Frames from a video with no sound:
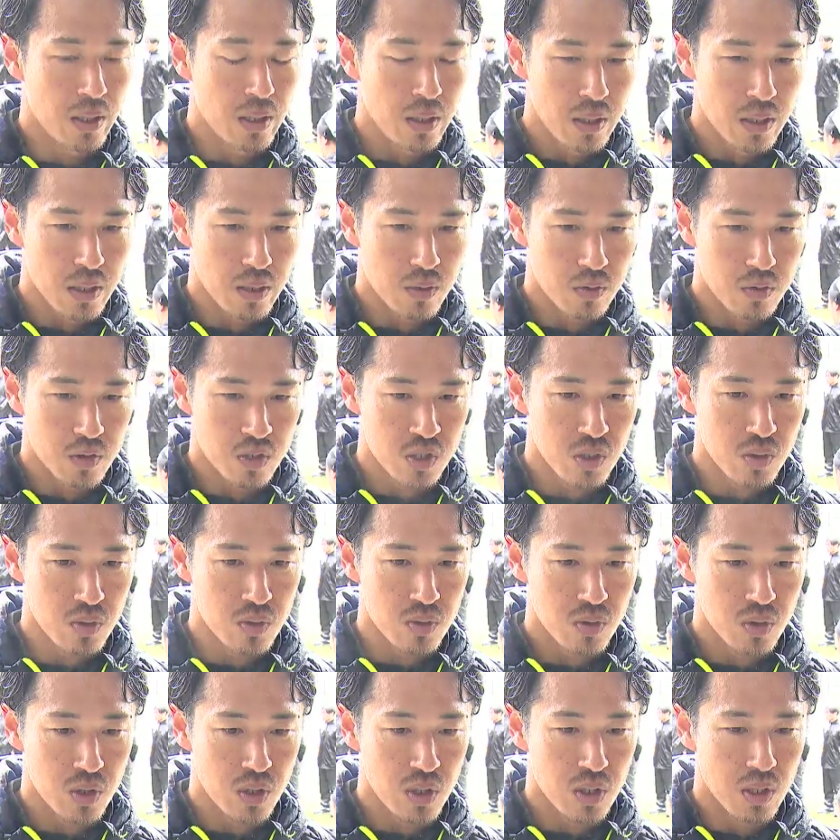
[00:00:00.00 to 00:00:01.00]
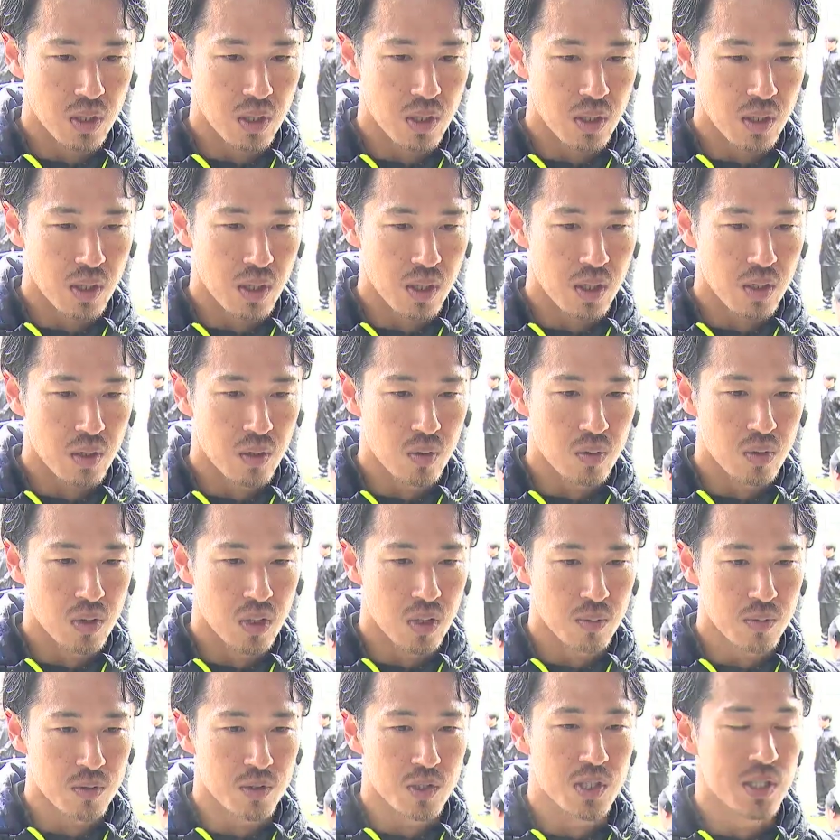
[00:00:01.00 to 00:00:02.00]
えー、今年は本当にあの
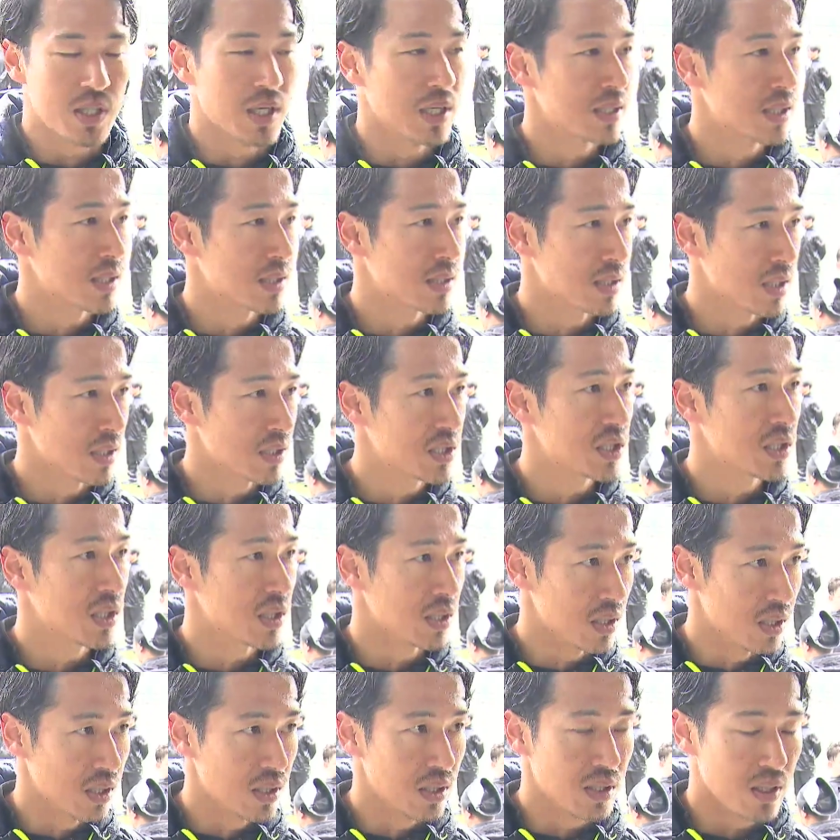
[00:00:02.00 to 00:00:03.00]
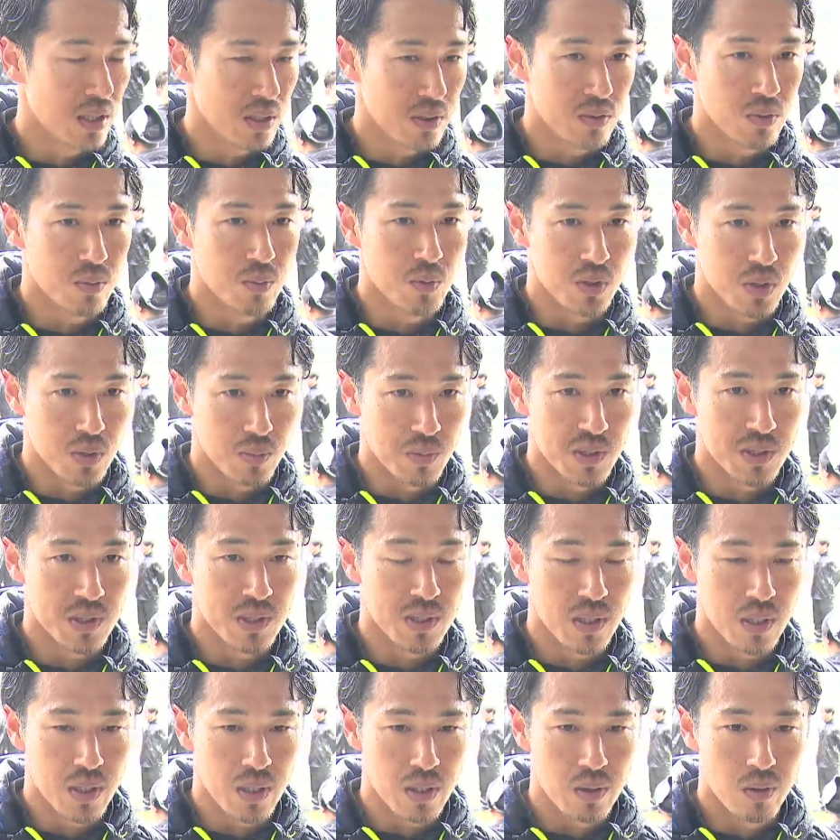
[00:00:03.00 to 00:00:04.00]
クラブとして大切な1年になると思っていま
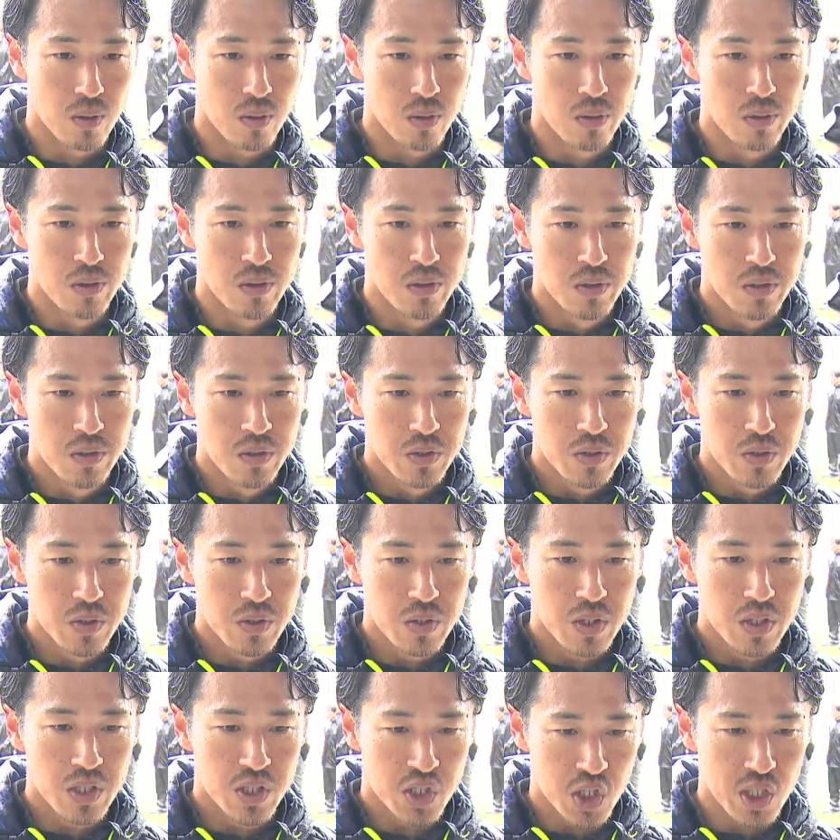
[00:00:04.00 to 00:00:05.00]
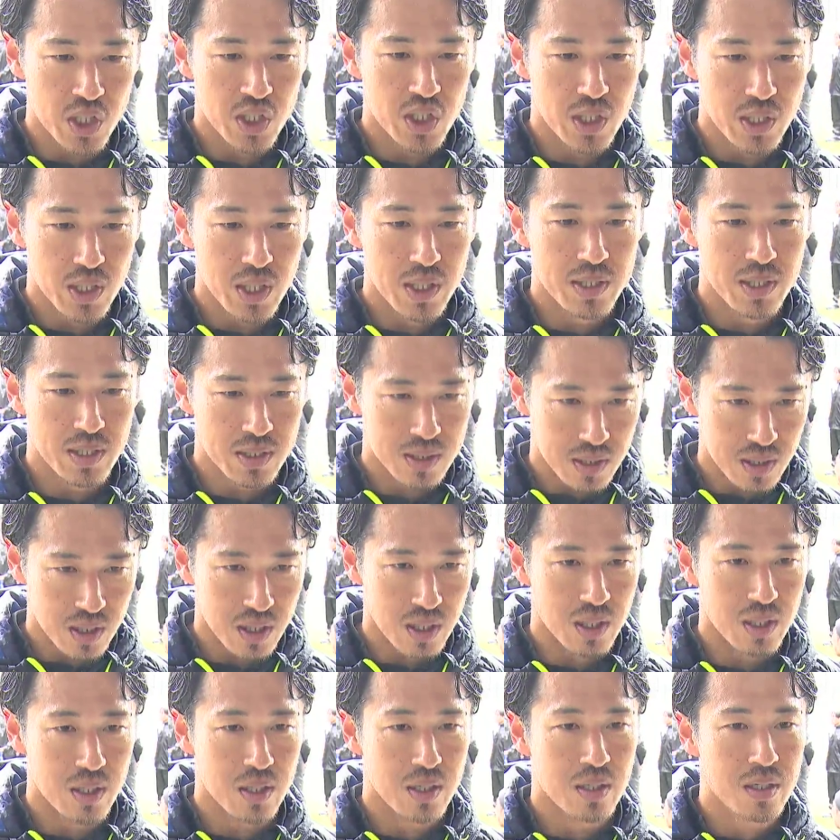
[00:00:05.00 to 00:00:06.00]
す。あの一試合一試合大切
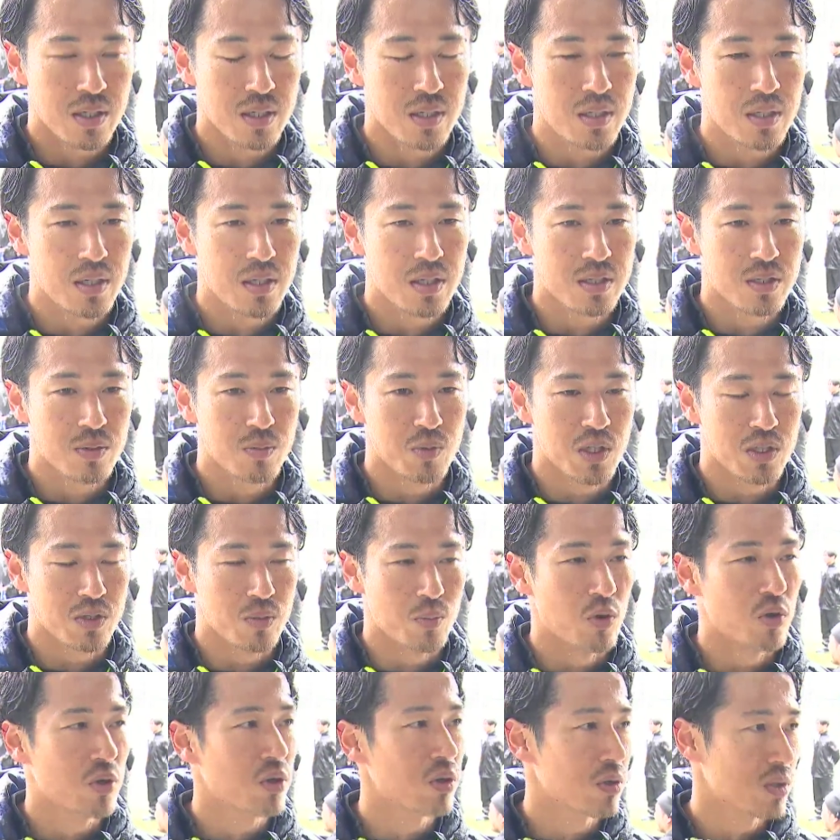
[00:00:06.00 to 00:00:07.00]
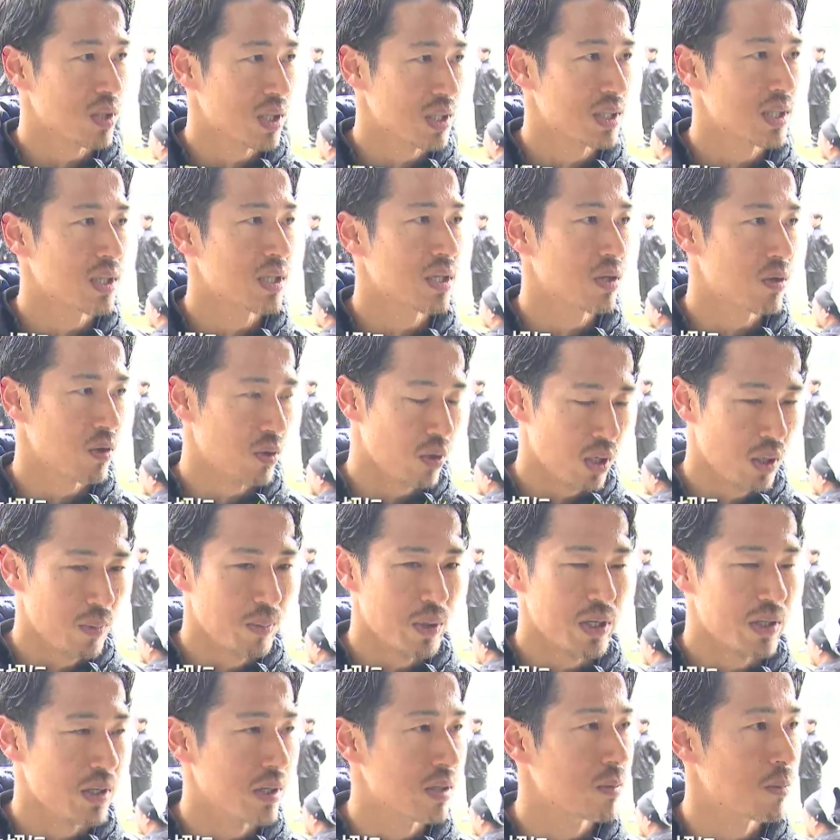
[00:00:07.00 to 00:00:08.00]
に、えー、自分たちの目標を達成できるように頑
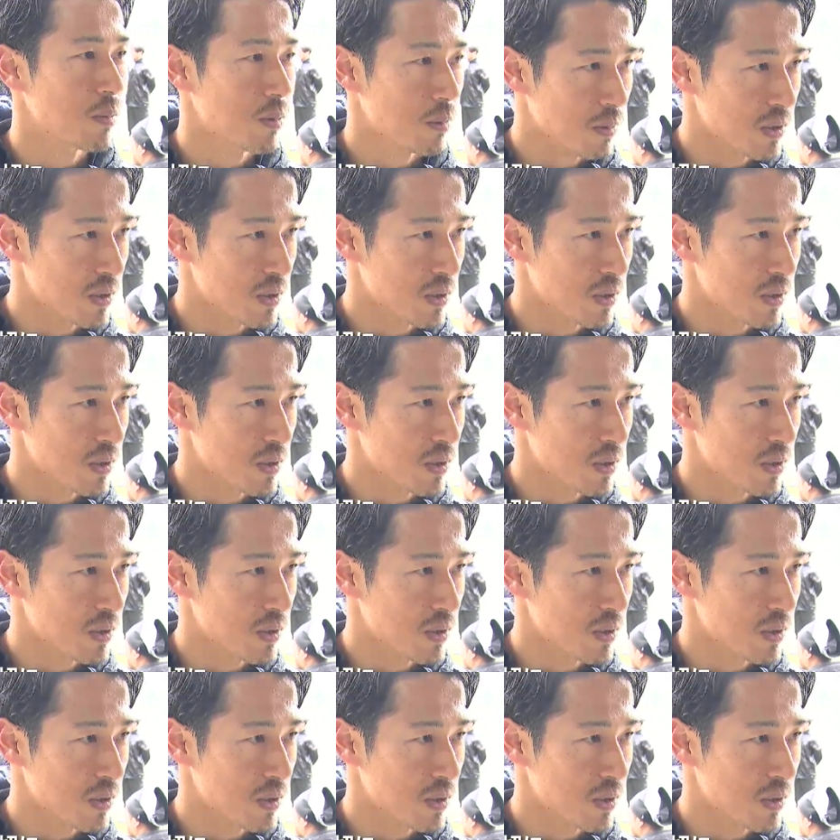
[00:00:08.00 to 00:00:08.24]
張りたいと思いま